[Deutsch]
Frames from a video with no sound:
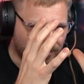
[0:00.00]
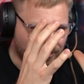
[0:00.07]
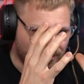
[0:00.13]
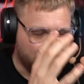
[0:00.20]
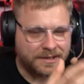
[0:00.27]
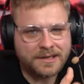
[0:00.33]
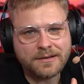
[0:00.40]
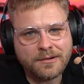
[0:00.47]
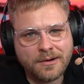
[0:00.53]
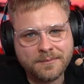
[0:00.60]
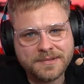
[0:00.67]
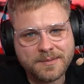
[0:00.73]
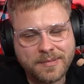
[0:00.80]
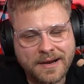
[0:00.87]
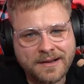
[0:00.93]
Und hier kommt
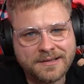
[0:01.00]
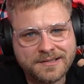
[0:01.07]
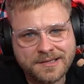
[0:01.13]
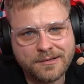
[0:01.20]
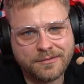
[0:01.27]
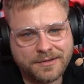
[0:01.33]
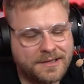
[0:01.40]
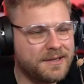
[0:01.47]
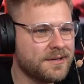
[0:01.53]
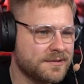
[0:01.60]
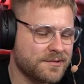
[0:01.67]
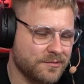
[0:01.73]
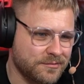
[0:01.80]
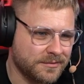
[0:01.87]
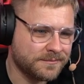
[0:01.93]
die blanke Theorie
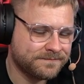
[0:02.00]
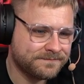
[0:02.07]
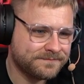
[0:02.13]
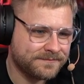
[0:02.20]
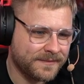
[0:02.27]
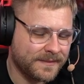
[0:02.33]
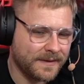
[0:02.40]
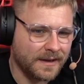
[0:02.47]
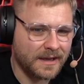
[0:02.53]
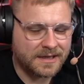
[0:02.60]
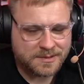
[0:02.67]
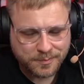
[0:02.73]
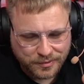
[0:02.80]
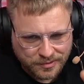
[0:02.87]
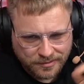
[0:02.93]
dazu. Es
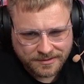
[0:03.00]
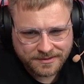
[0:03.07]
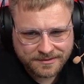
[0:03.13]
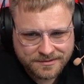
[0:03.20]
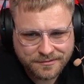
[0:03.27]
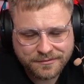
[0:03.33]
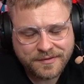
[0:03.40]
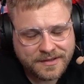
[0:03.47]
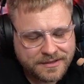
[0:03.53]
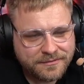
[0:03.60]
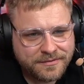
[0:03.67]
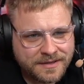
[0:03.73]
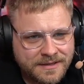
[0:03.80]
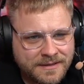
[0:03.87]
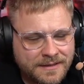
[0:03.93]
bedeutet so viel
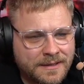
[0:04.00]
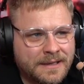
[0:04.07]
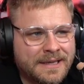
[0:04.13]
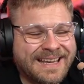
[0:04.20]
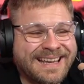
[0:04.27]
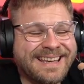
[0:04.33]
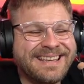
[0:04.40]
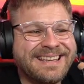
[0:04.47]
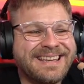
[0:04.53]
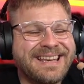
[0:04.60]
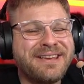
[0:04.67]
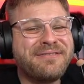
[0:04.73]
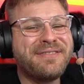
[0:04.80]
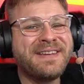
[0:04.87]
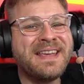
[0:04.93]
wie,
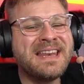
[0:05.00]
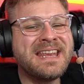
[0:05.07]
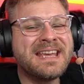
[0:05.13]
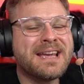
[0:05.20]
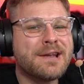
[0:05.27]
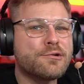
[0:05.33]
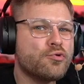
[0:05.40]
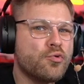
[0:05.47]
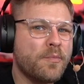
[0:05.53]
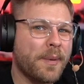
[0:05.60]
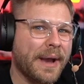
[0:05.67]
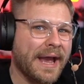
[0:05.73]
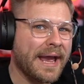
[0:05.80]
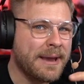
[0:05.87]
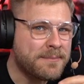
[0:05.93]
je weniger du
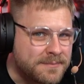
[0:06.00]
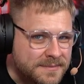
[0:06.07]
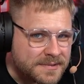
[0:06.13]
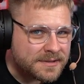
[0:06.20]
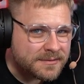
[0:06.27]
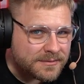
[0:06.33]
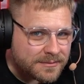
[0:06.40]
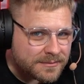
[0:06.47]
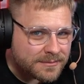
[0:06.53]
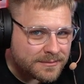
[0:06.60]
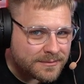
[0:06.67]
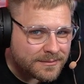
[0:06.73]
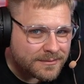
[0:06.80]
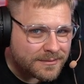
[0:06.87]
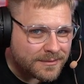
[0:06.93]
bremst,
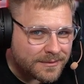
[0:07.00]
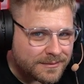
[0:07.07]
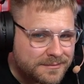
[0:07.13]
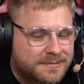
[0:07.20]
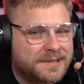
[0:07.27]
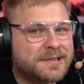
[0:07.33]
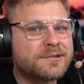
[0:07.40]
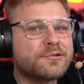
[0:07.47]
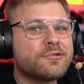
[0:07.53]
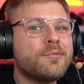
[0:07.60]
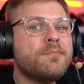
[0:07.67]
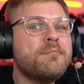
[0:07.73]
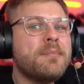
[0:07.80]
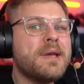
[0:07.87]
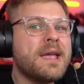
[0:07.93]
desto
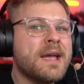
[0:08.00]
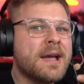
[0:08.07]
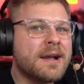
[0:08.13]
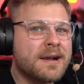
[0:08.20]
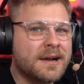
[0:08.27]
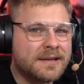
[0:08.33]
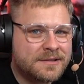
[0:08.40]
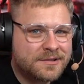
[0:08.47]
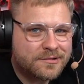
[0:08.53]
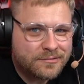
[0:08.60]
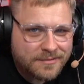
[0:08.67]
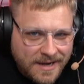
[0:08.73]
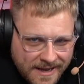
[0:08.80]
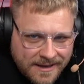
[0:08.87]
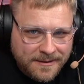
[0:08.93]
mehr kannst du
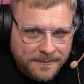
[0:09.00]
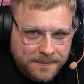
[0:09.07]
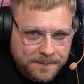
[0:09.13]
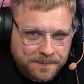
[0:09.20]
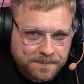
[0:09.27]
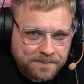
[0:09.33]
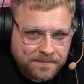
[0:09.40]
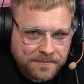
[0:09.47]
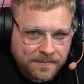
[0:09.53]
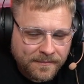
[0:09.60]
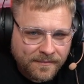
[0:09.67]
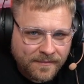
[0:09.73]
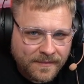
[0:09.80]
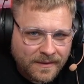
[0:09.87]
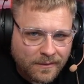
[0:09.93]
lenken.
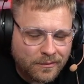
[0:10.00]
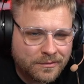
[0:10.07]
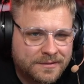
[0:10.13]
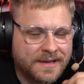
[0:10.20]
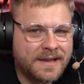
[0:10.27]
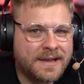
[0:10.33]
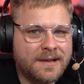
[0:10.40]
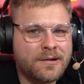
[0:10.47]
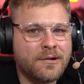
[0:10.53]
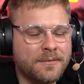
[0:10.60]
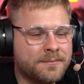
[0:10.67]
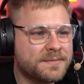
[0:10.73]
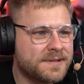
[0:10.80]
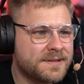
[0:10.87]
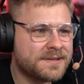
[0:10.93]
Und daher
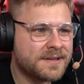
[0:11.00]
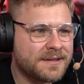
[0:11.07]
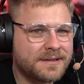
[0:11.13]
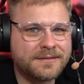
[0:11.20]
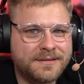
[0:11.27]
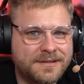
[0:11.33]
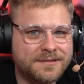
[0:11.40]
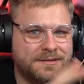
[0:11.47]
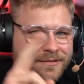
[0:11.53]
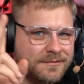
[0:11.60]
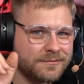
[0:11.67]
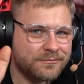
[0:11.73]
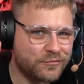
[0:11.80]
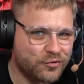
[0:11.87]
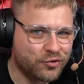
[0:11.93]
kommt dieser, dieses
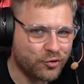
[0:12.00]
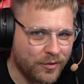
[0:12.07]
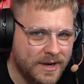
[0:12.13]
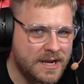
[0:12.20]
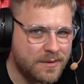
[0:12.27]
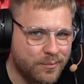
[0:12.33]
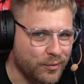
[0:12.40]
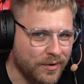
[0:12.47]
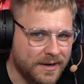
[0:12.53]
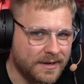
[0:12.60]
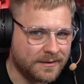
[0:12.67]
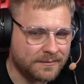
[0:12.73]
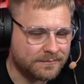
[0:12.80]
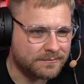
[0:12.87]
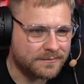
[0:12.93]

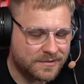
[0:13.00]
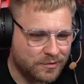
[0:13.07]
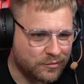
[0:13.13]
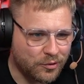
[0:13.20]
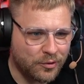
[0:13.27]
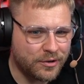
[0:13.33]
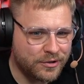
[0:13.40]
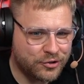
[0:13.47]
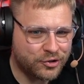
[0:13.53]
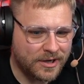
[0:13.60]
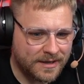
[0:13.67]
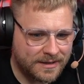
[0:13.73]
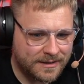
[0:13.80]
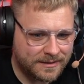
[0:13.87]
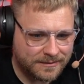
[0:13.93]
Trailbreaken. Zu Deutsch
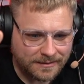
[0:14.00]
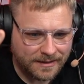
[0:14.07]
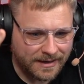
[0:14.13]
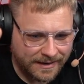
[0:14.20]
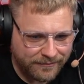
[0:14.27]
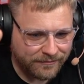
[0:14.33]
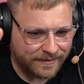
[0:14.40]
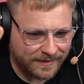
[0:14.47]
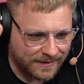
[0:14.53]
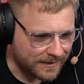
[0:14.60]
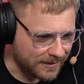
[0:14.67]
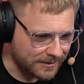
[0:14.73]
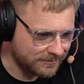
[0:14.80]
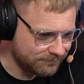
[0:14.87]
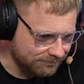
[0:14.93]
halt einfach,